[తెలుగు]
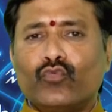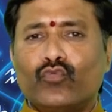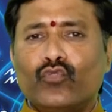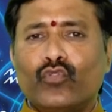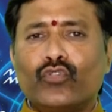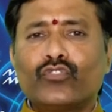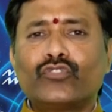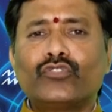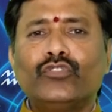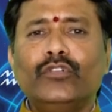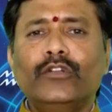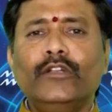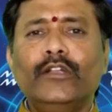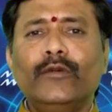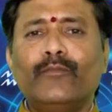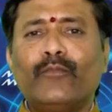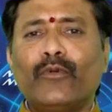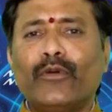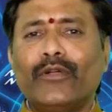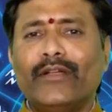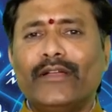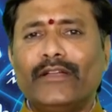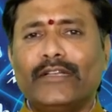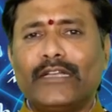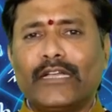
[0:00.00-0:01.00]

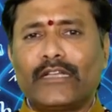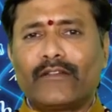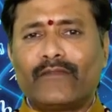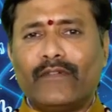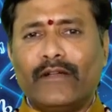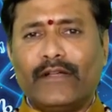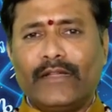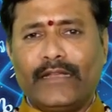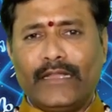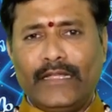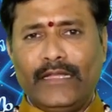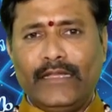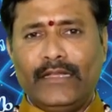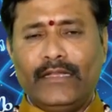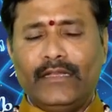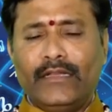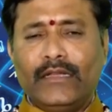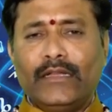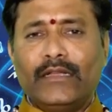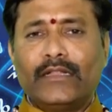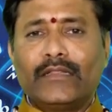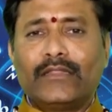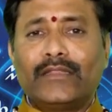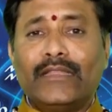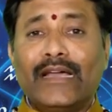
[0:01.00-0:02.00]
గుర్తుండిపోయేటటువంటి
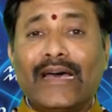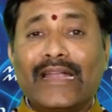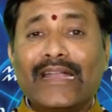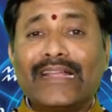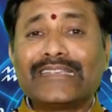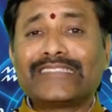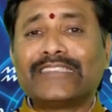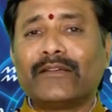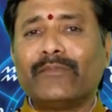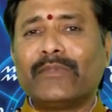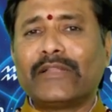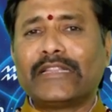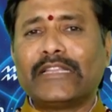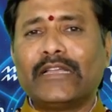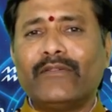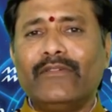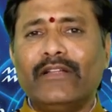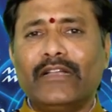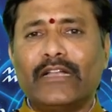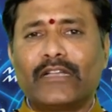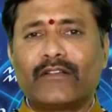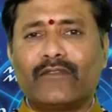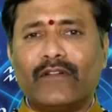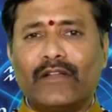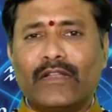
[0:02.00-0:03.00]
ధన
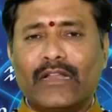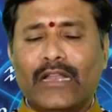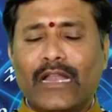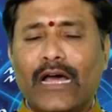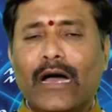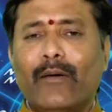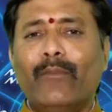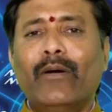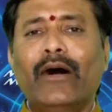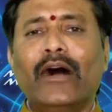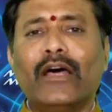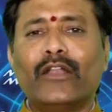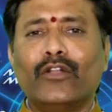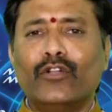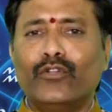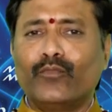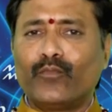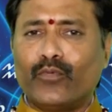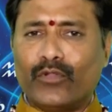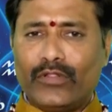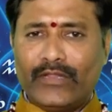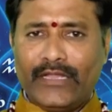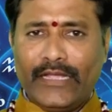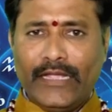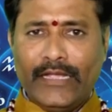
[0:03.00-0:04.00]
సంబంధమైనటువంటి లాభాలను
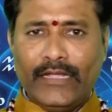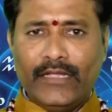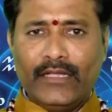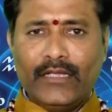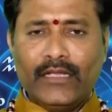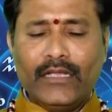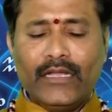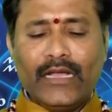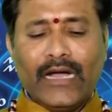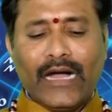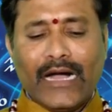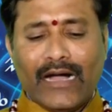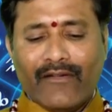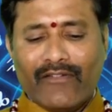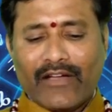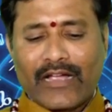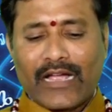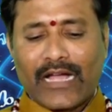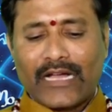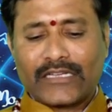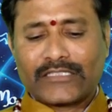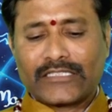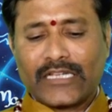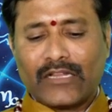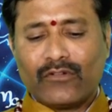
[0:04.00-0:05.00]
పొందే
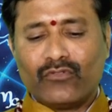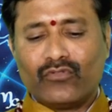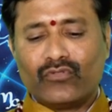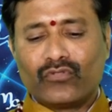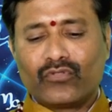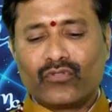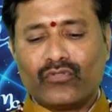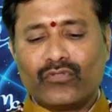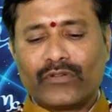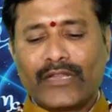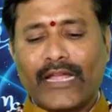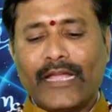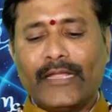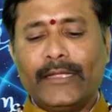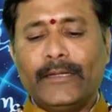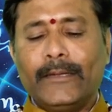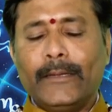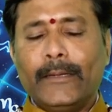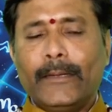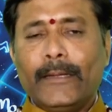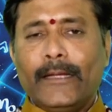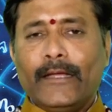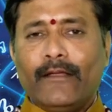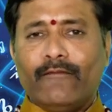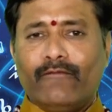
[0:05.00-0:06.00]
అవకాశాలు ఉంటుంటాయి
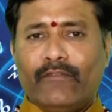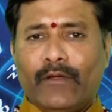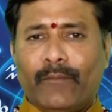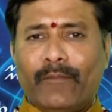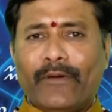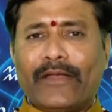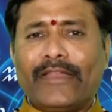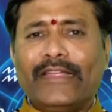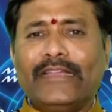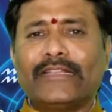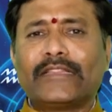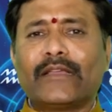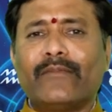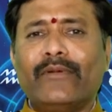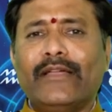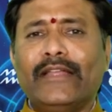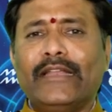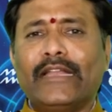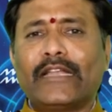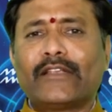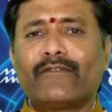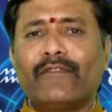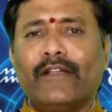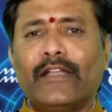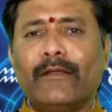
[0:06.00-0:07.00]

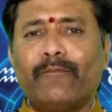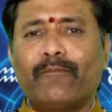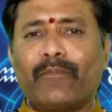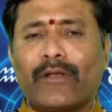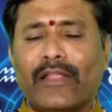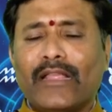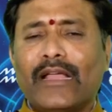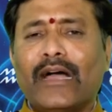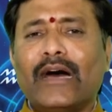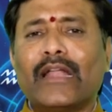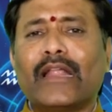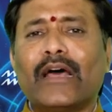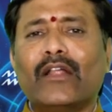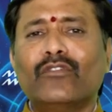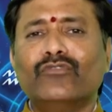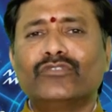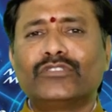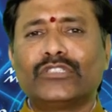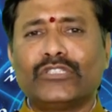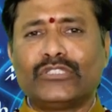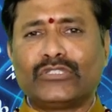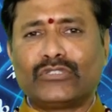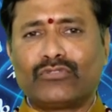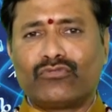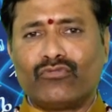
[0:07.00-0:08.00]
విపరీతమైనటువంటి ప్రయాణాలు
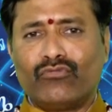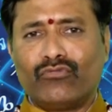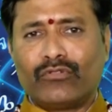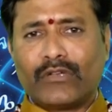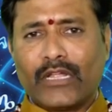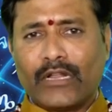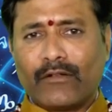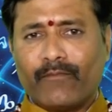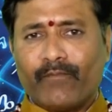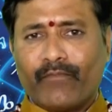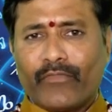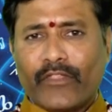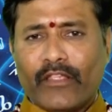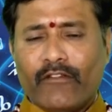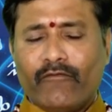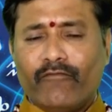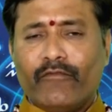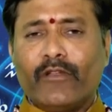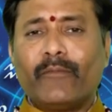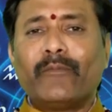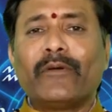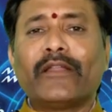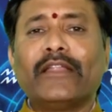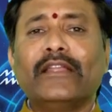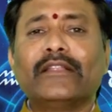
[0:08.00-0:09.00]
చేస్తూ ఉంటారు
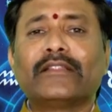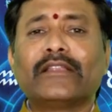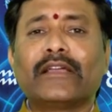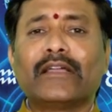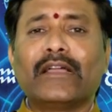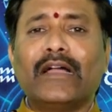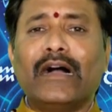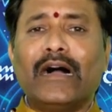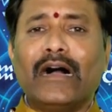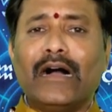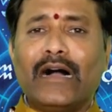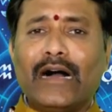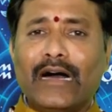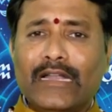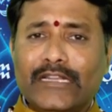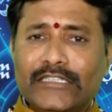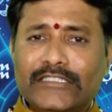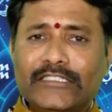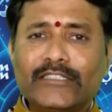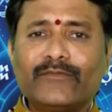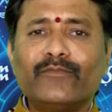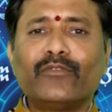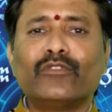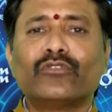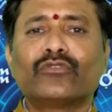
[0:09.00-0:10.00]
విపరీతంగా
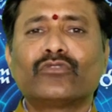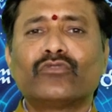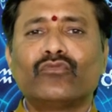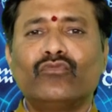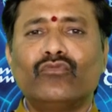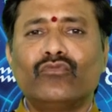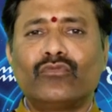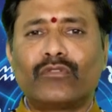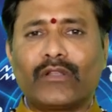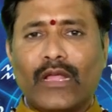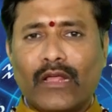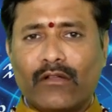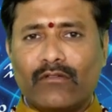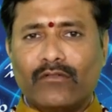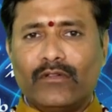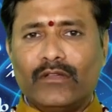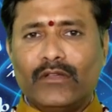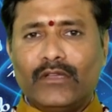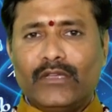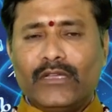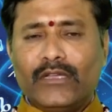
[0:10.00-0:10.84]
అలసిపోతూ ఉంటారు